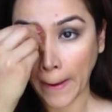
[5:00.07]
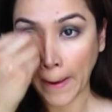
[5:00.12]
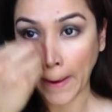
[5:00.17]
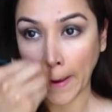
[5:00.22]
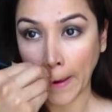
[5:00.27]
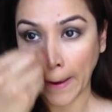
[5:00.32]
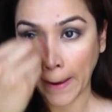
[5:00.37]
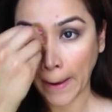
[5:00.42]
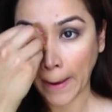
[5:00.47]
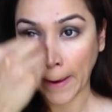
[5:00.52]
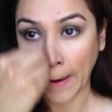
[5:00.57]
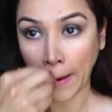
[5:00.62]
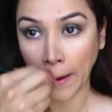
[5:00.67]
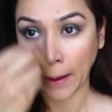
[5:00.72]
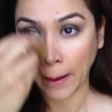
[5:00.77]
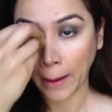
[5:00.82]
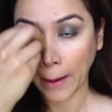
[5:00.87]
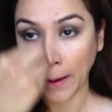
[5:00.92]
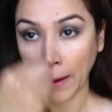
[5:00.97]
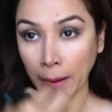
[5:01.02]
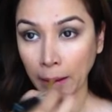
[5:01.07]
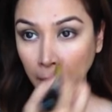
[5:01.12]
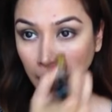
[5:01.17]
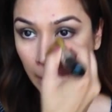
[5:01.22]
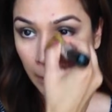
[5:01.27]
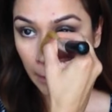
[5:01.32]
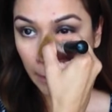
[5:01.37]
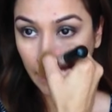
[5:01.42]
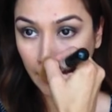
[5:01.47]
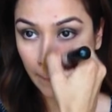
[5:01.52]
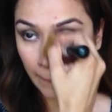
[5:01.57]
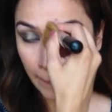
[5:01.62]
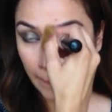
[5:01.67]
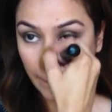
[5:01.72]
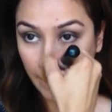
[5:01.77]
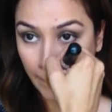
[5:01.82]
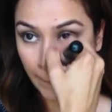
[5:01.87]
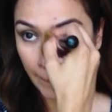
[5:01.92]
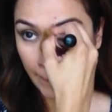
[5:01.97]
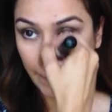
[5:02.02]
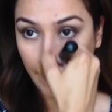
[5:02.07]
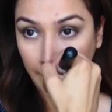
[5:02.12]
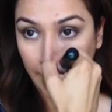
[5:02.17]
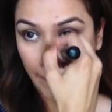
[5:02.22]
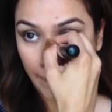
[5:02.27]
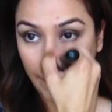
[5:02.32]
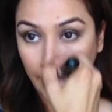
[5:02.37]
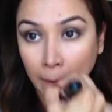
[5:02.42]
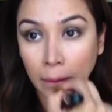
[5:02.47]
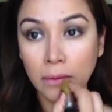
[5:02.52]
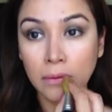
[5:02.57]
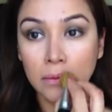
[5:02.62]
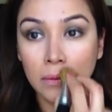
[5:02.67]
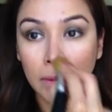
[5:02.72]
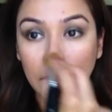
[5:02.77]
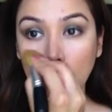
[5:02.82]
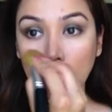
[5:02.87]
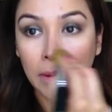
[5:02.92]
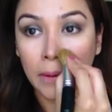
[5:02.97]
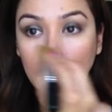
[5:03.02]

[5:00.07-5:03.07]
Sin olvidar aplicar también en la nariz.